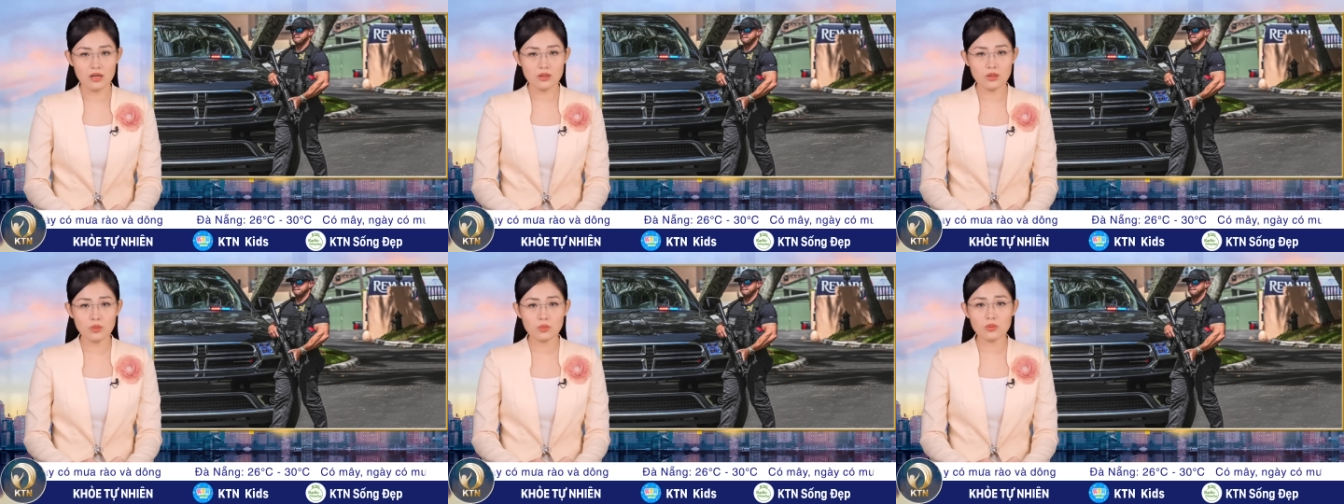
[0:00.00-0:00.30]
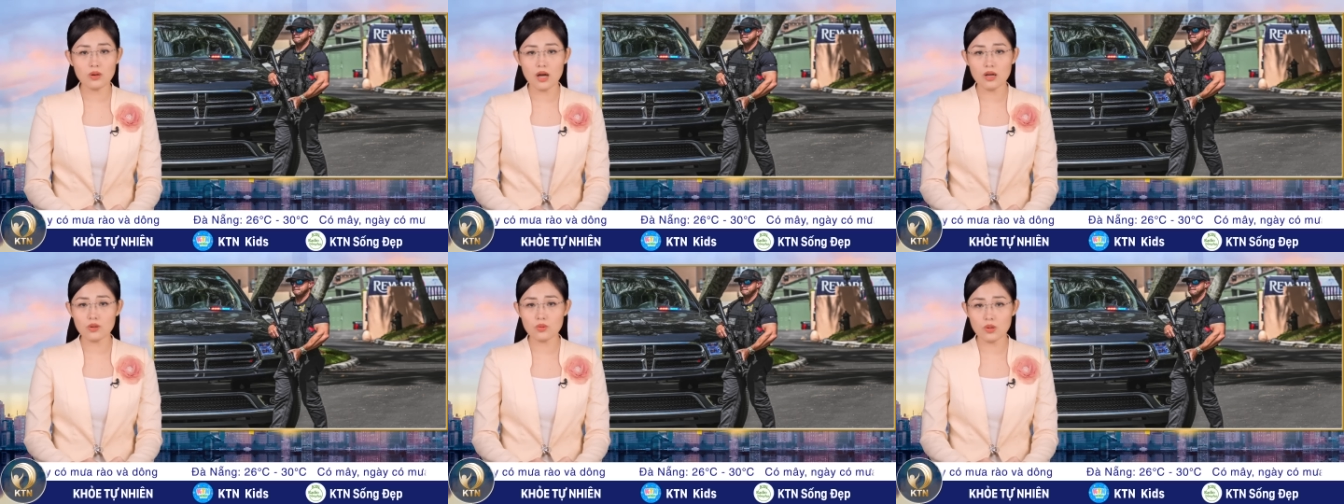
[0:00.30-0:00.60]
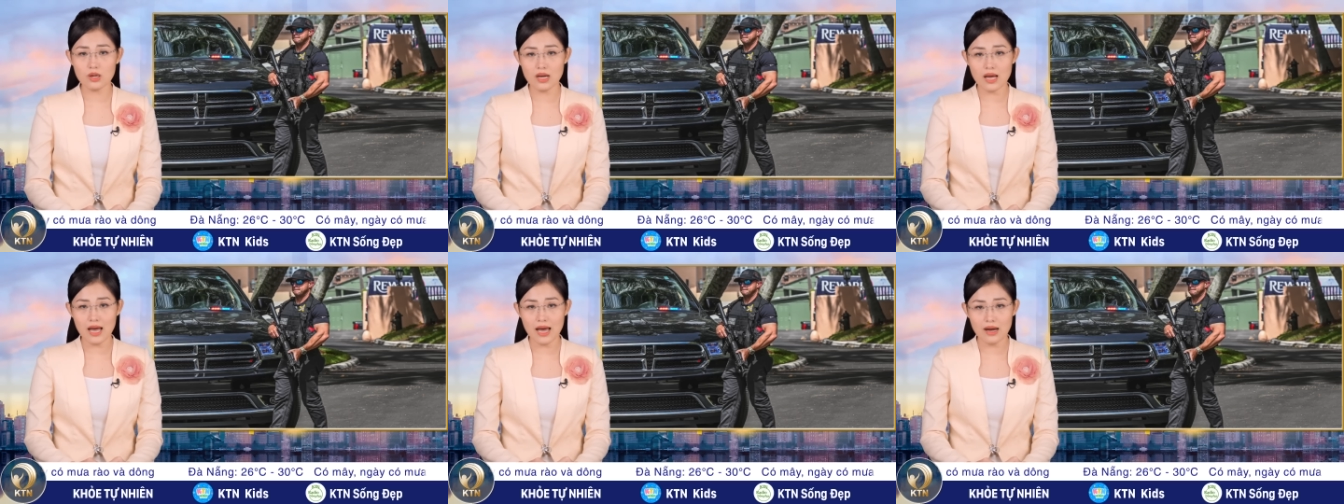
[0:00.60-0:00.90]
lục loại
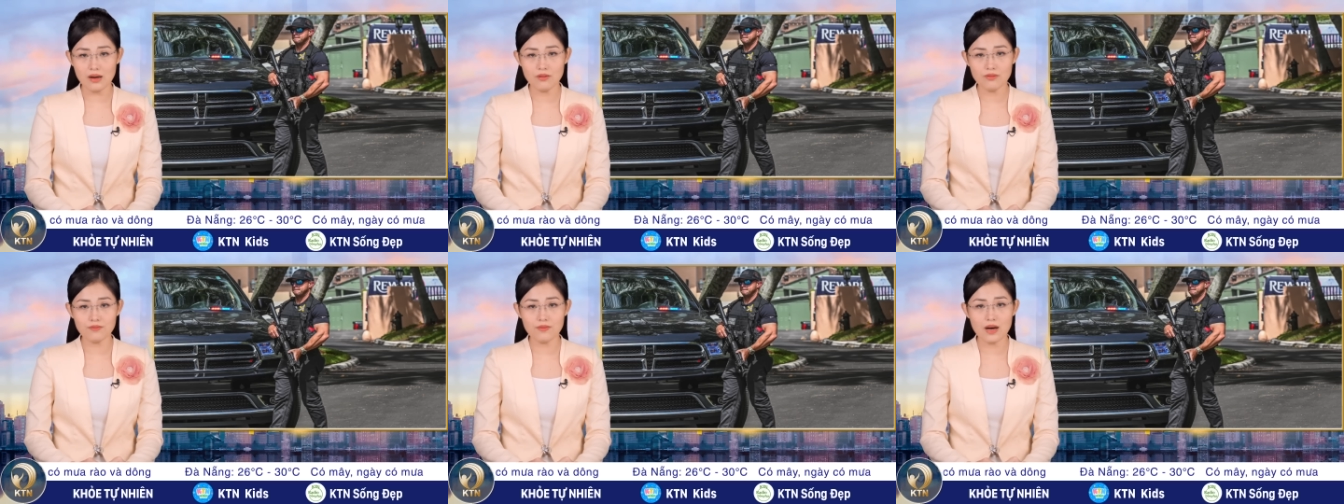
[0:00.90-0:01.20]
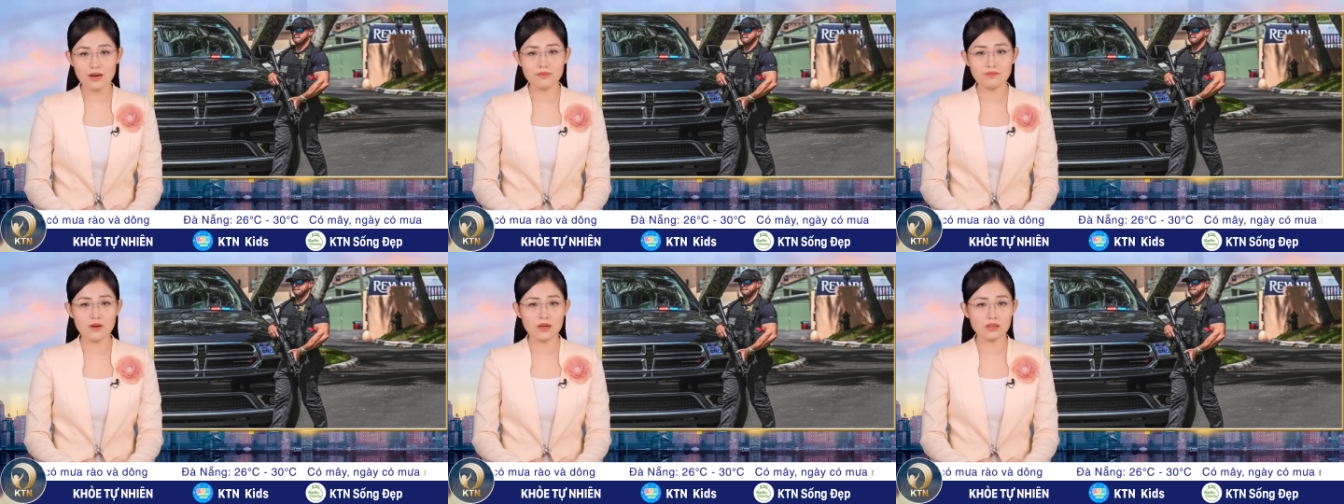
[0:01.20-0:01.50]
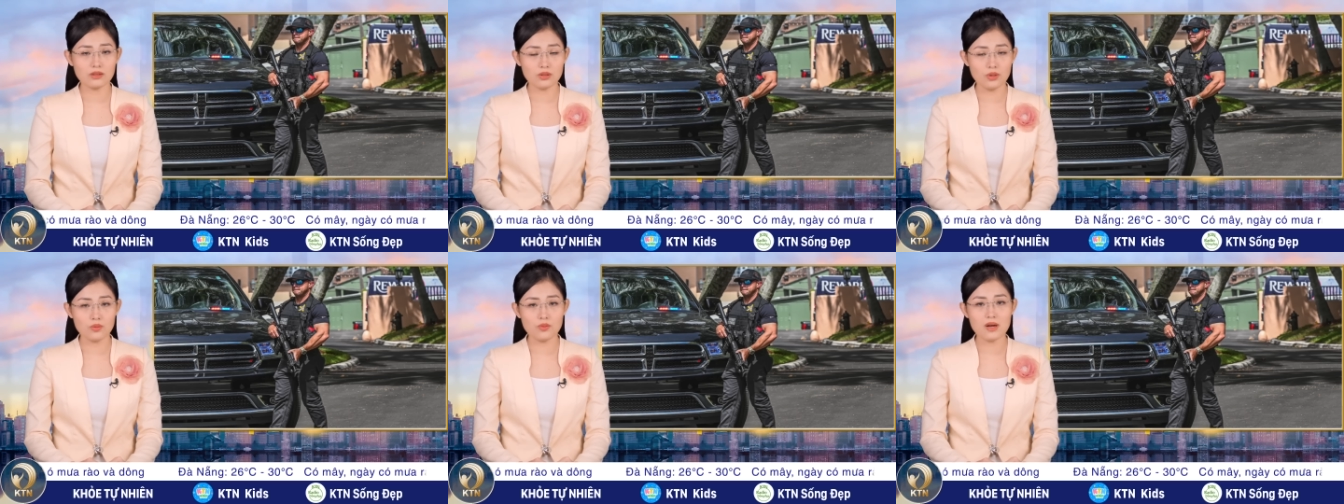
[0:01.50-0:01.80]
quần áo và
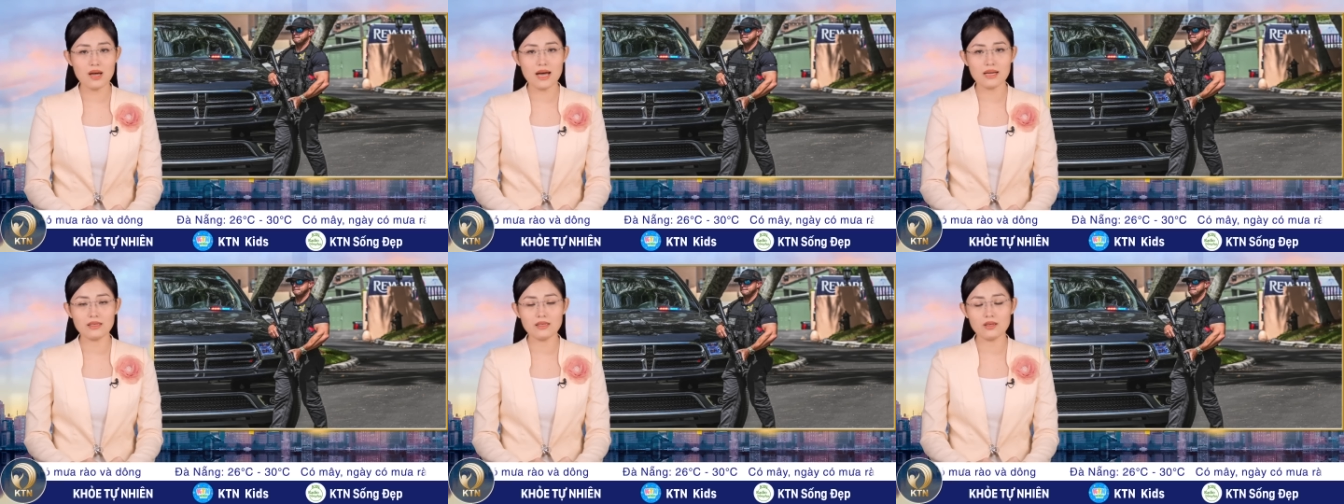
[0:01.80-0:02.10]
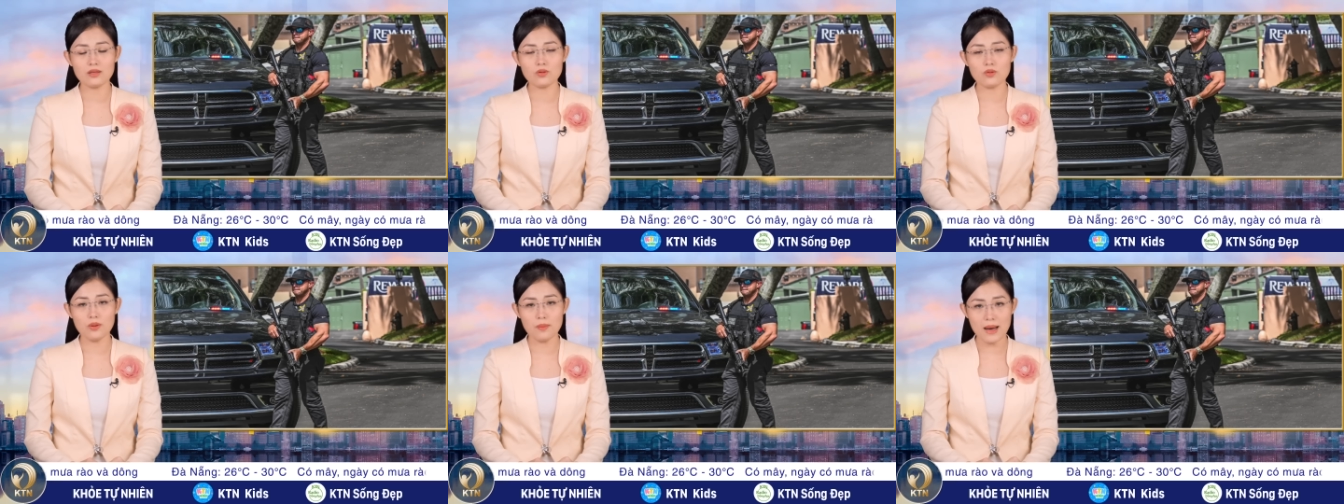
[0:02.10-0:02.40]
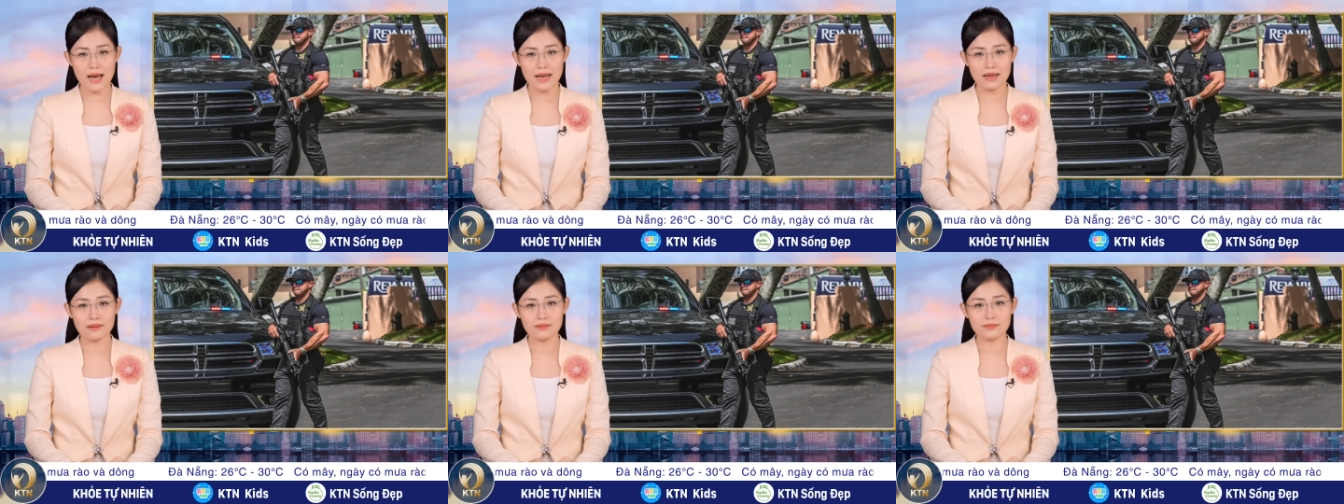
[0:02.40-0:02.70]
vật dụng cá nhân của
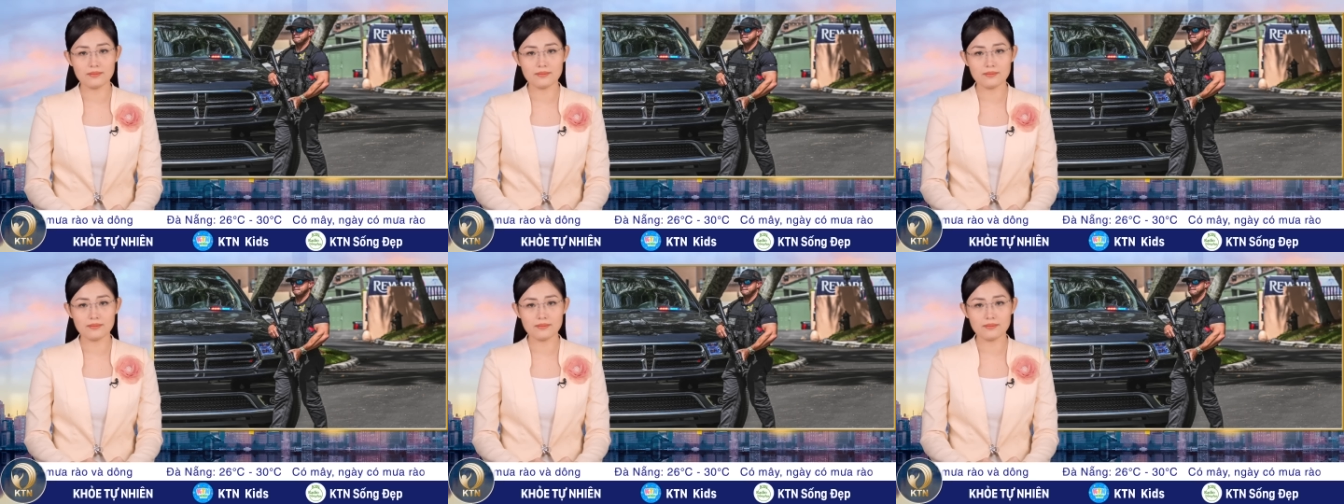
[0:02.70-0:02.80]
bà.